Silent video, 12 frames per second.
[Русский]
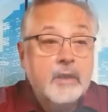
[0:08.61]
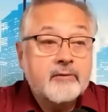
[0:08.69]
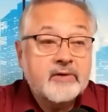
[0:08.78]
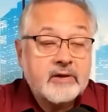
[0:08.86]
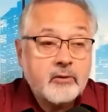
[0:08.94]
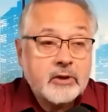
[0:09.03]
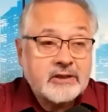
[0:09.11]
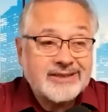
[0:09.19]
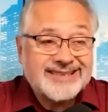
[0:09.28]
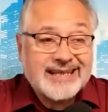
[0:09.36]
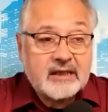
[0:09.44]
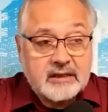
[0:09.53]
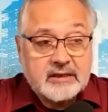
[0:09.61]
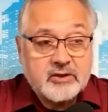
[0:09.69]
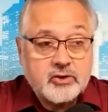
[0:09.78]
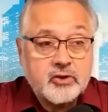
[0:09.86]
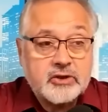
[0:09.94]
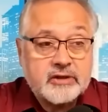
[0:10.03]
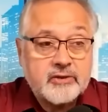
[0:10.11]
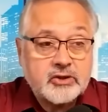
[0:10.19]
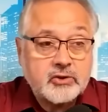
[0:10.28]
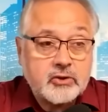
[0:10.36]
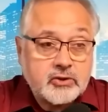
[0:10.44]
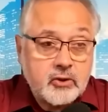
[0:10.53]
в его эссе
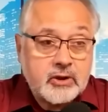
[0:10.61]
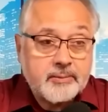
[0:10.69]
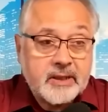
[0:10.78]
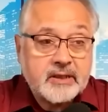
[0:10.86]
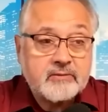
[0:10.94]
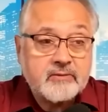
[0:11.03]
1945